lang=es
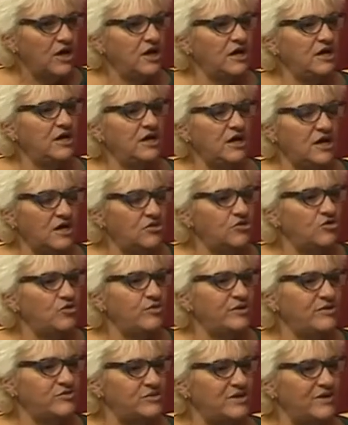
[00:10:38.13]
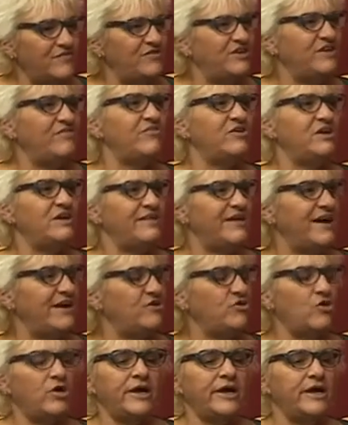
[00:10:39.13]
Y esto no es una frivolidad,
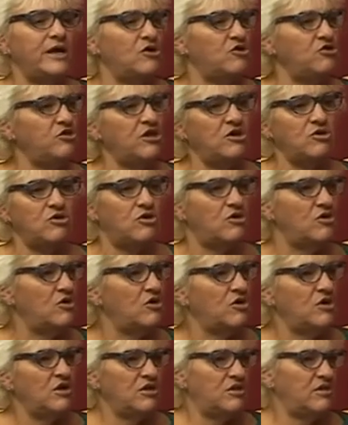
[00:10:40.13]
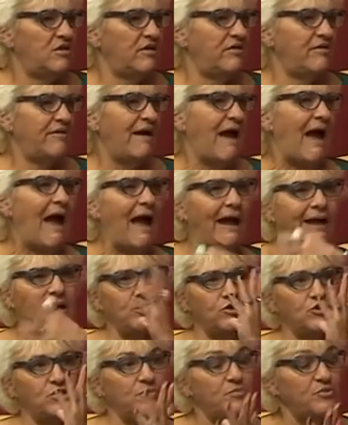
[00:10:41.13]
no es que lo digo desde, ah, que
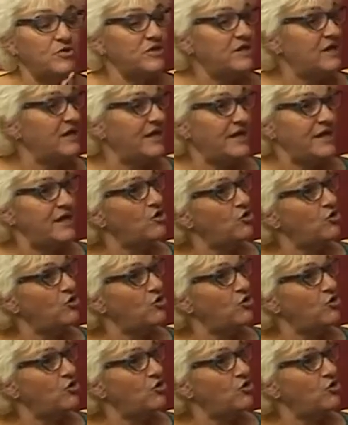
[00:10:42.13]
no te importe nada.